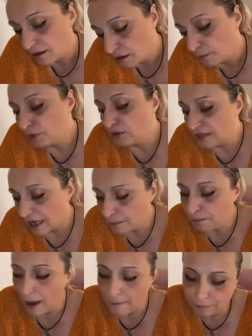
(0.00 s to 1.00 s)
Peut-être
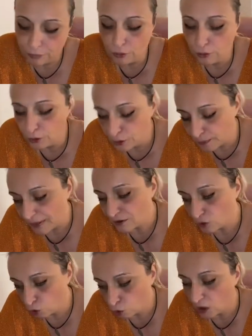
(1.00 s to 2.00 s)
pas plus, parce
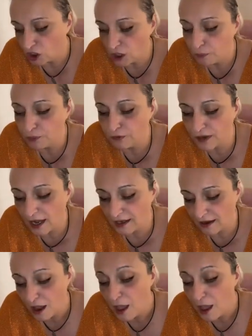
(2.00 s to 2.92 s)
que toi, tu es plus vieille.